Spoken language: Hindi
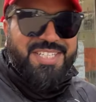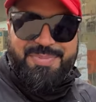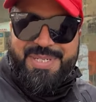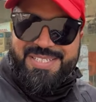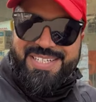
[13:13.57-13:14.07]

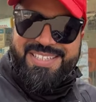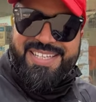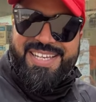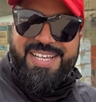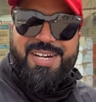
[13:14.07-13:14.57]
एक्सपीरियंस
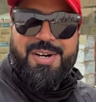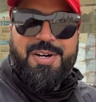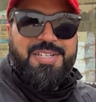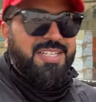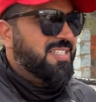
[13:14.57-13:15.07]
रहता है
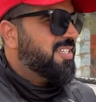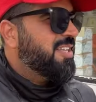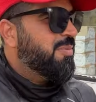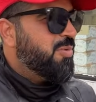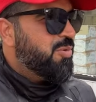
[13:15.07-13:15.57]
और साथ साथ
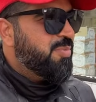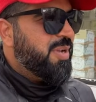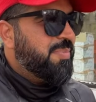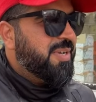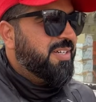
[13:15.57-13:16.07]
आप लोगों को भी
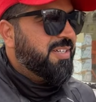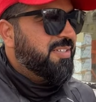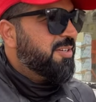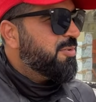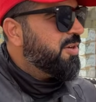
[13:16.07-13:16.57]
अपडेट
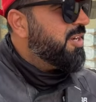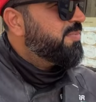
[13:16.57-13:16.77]
करता रहूँगा